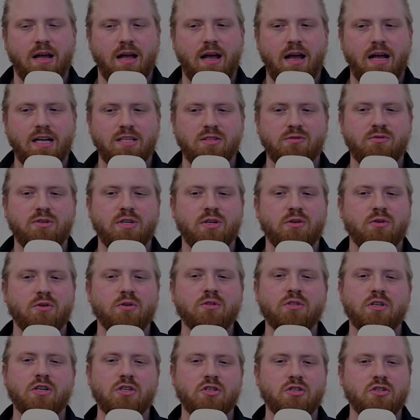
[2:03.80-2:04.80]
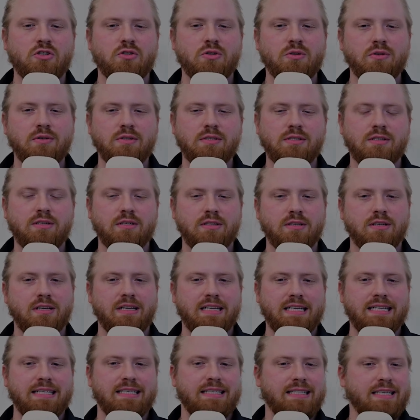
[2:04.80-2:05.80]
Also wir
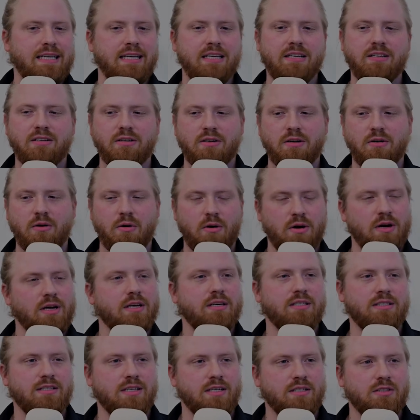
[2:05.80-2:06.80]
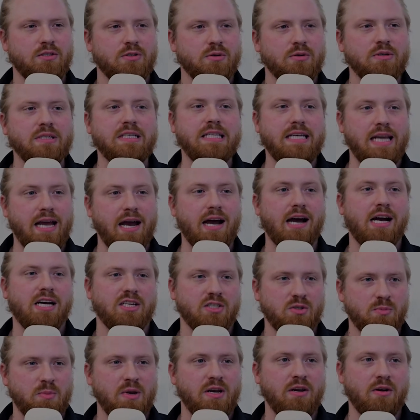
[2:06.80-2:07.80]
unterstützen jede Organisation, die der
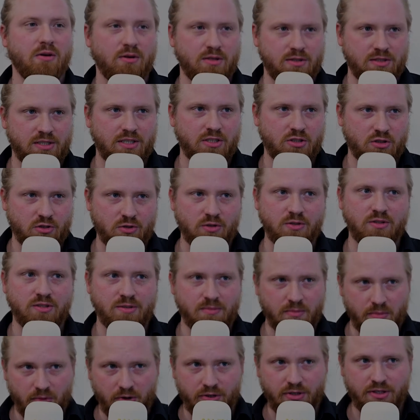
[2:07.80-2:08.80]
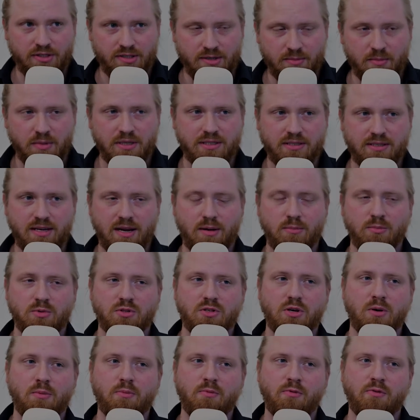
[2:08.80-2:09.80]
Haarspender unterstützen möchte mit seinem
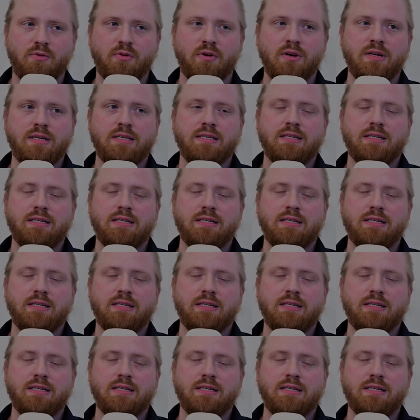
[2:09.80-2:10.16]
Zopf,